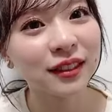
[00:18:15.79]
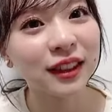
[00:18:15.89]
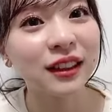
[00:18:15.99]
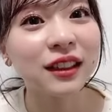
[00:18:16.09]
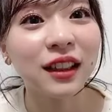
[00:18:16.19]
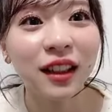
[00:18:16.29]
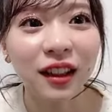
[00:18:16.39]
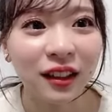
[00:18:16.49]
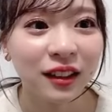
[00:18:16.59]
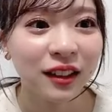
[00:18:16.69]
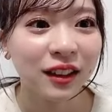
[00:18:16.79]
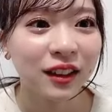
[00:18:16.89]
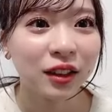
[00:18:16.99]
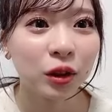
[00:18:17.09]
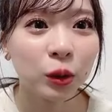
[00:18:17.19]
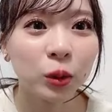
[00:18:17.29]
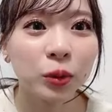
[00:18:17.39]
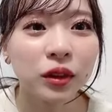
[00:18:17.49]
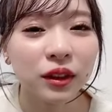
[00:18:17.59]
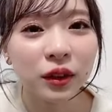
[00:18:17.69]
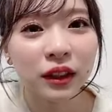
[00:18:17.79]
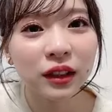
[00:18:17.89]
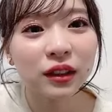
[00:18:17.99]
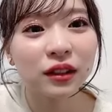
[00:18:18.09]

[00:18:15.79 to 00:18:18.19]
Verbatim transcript: なんか今日思った割、